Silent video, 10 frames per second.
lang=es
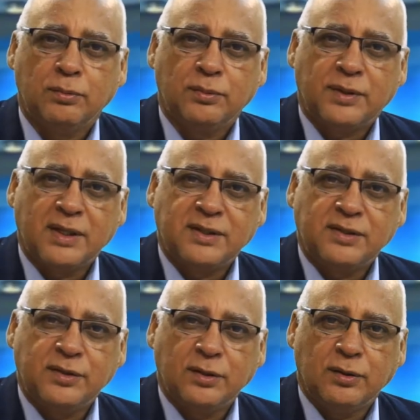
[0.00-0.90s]

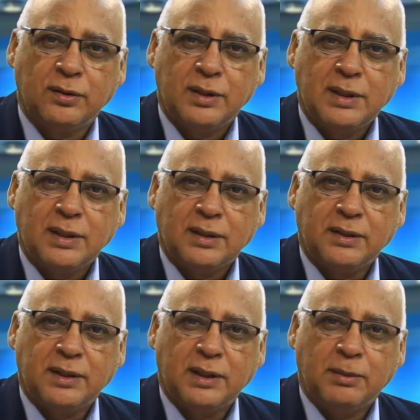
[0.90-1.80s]
transición
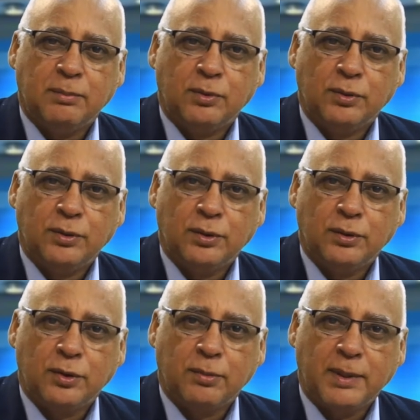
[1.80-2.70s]
del mundo
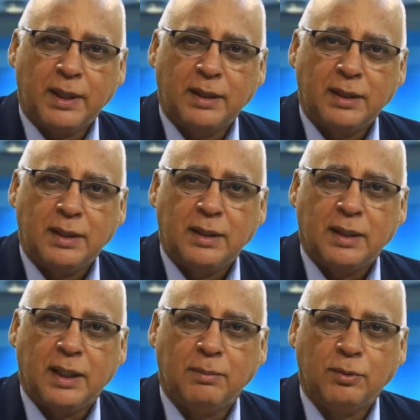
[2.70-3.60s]
normal
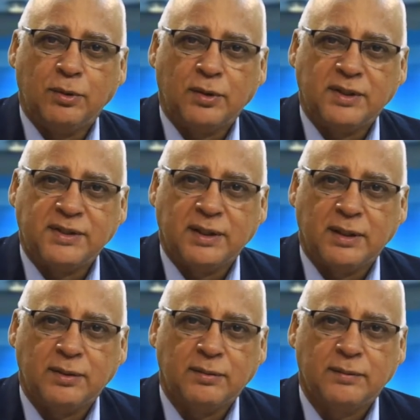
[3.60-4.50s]
al mundo cristiano.